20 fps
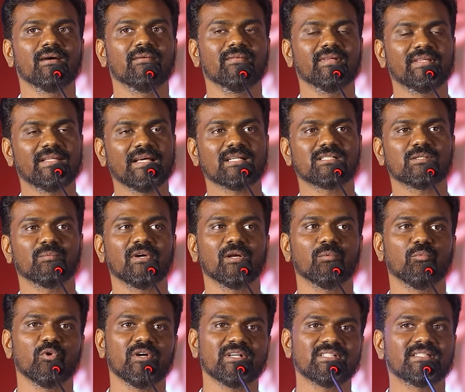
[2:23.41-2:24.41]
வித்தியாசமான
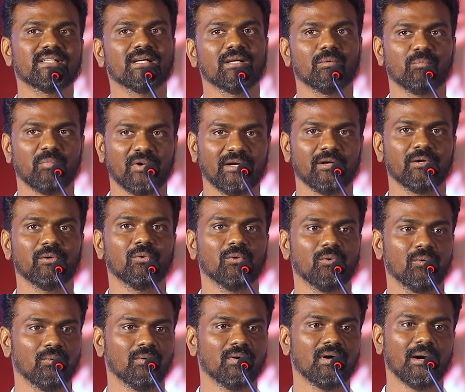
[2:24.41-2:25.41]
முயற்சிகள்
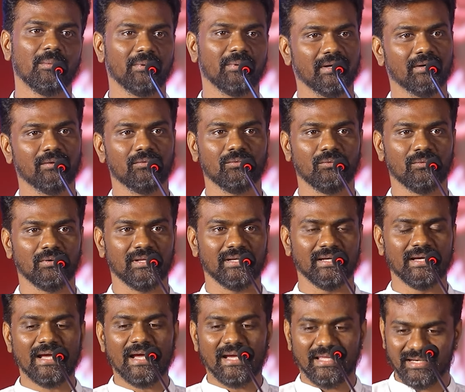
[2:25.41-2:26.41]
பண்ணணும் அப்படின்னு தோணுது
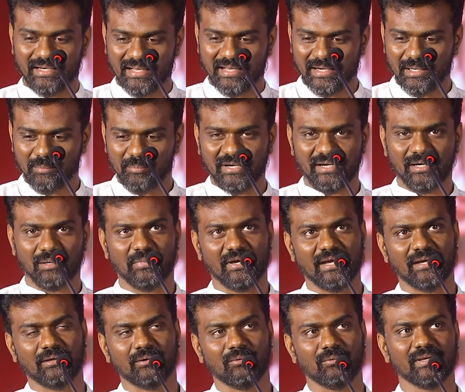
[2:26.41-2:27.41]
இதில் நிறைய பேர் என்ன
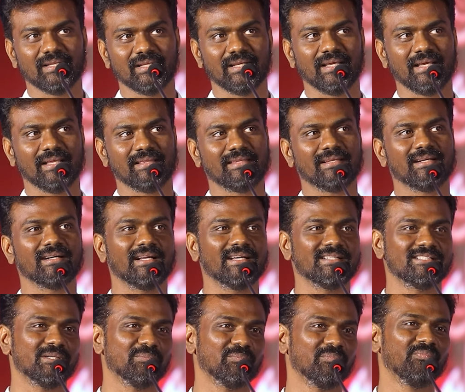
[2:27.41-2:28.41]
பார்க்குறவங்க இதில் எத்தனை
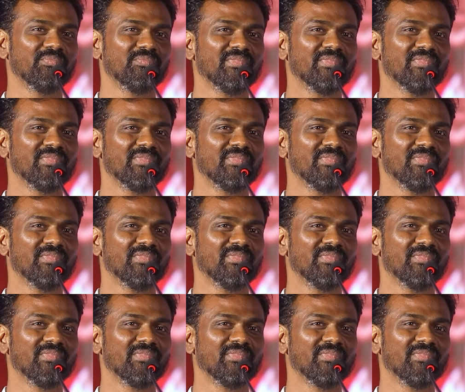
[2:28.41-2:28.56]
நிஜம்